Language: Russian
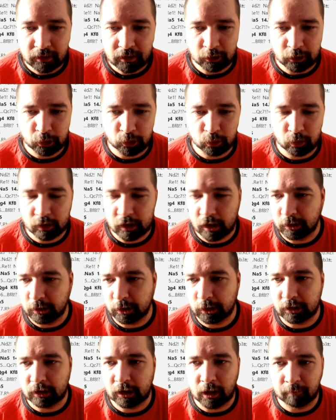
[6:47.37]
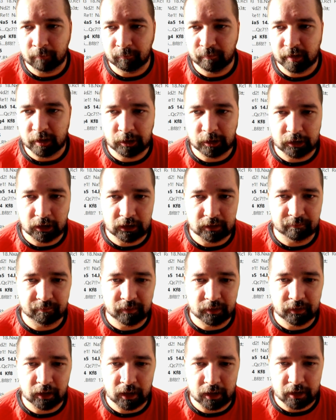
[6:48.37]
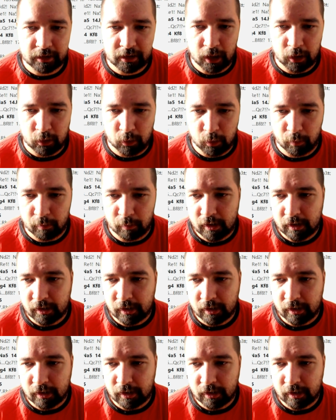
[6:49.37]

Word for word: что, конечно, облегчает мне атаку.